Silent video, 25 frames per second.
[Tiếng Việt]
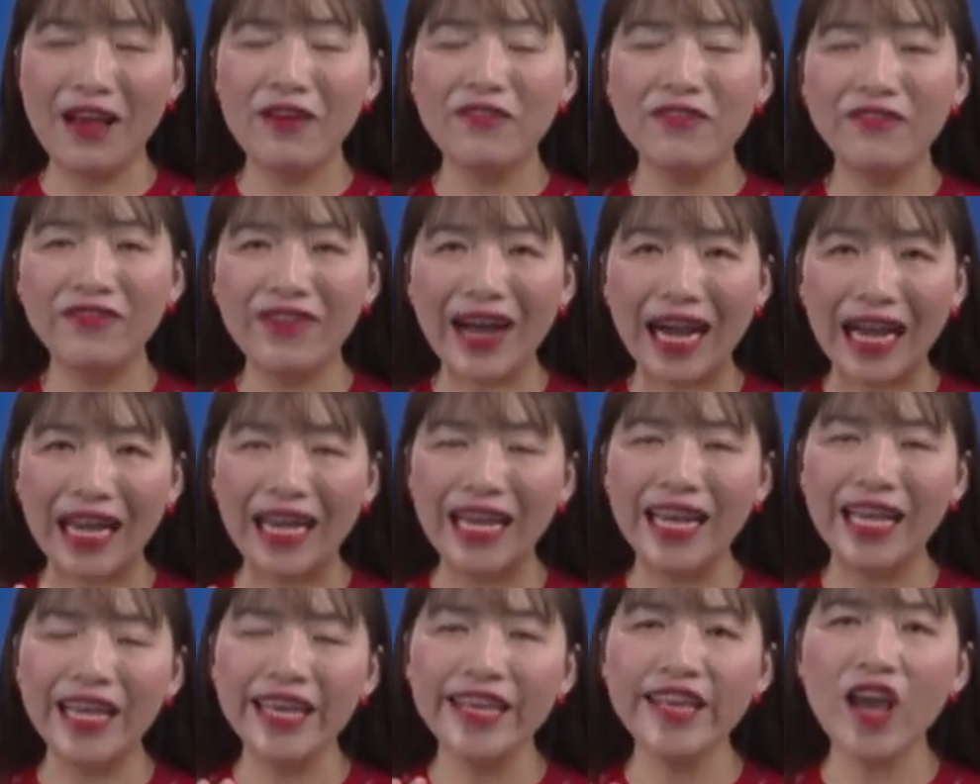Và cái
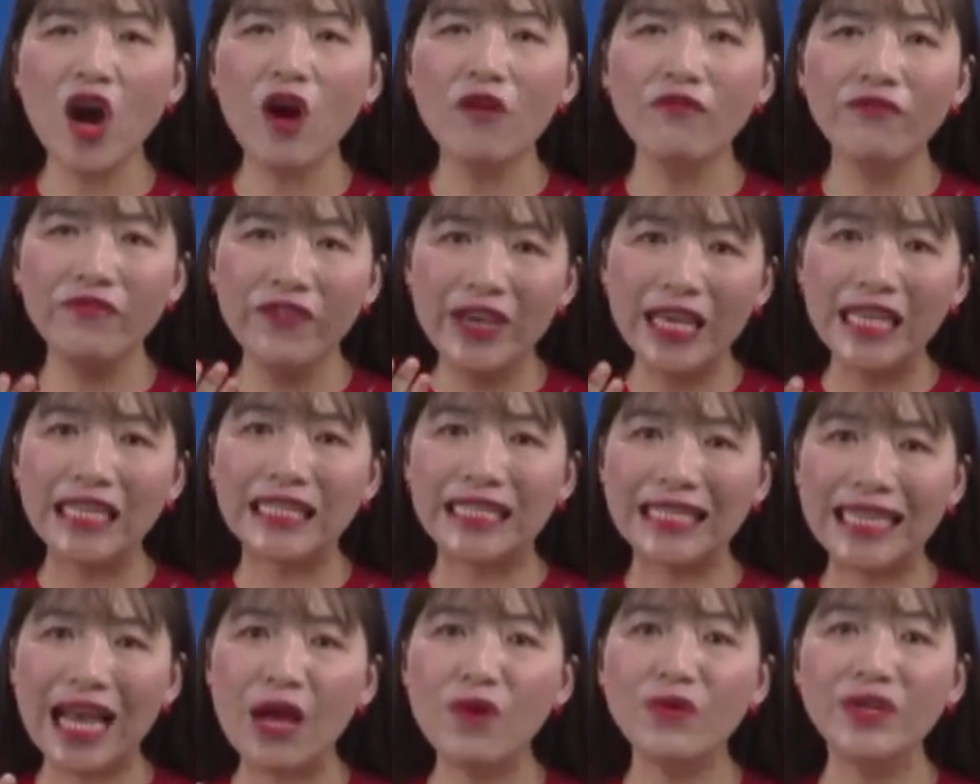lý do vì
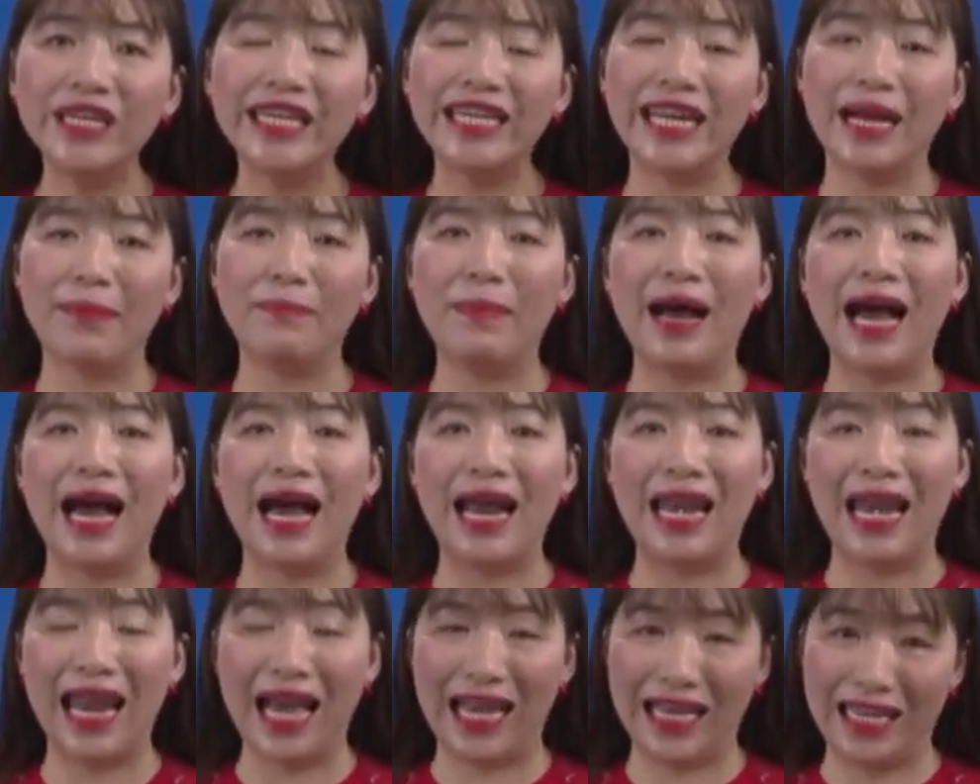sao người đàn
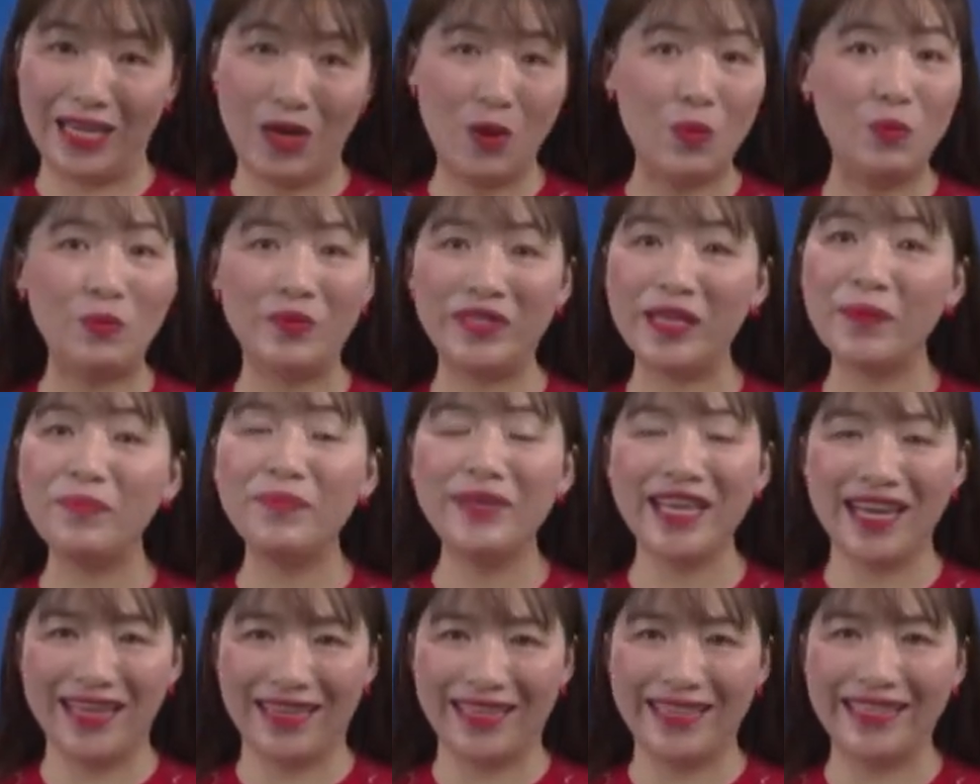bà lại không chấp
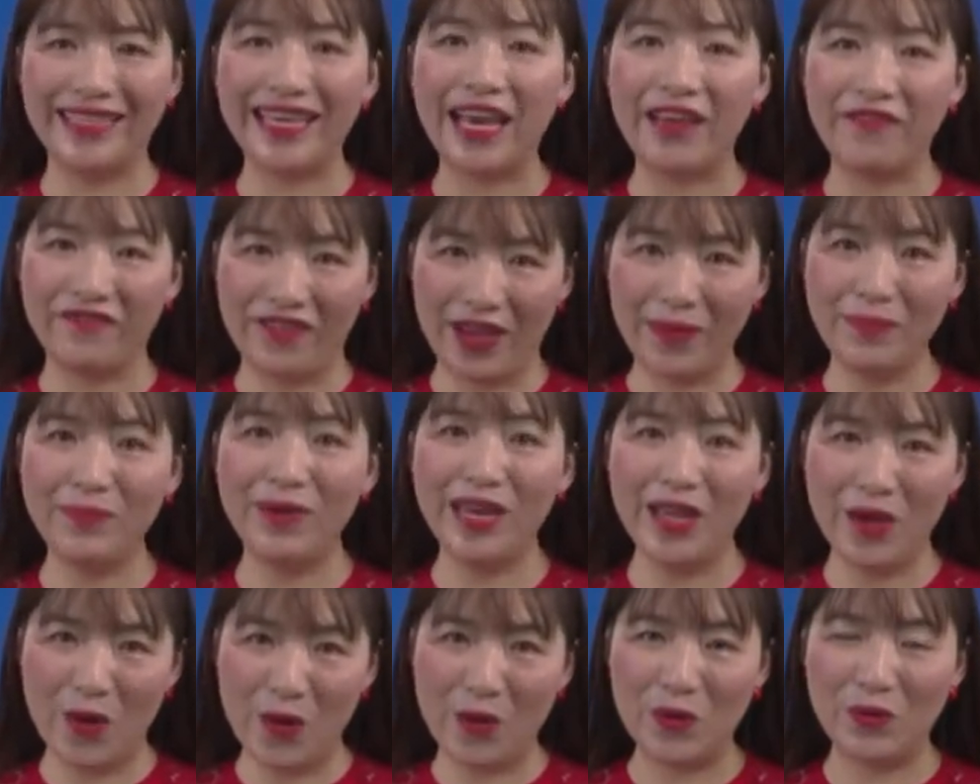nhận giải pháp
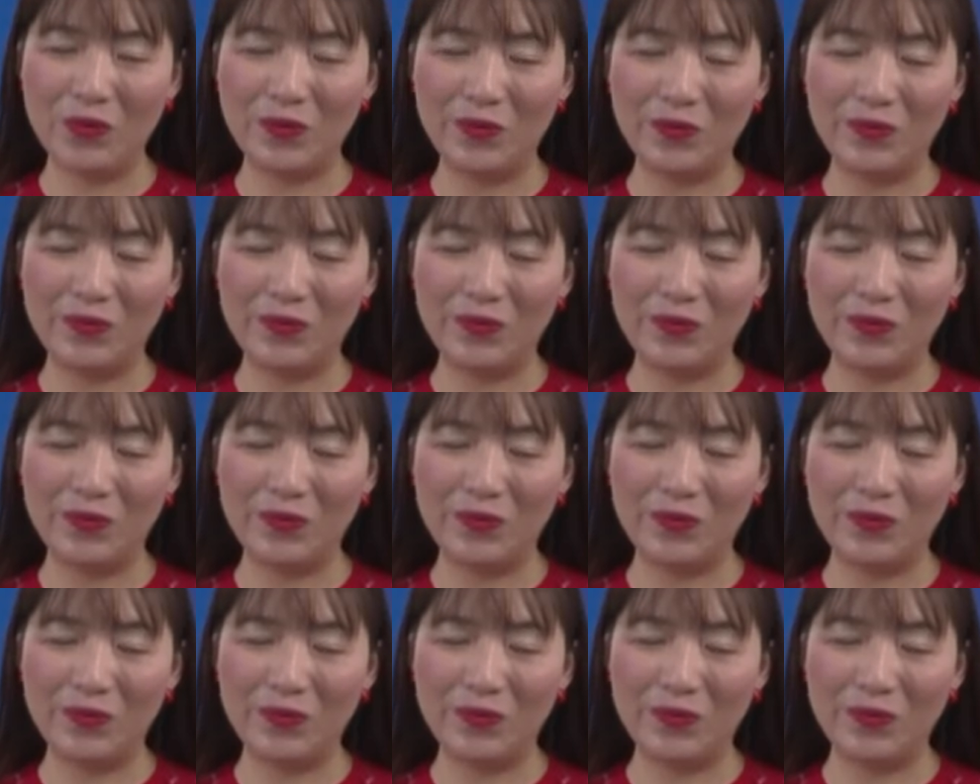ly hôn?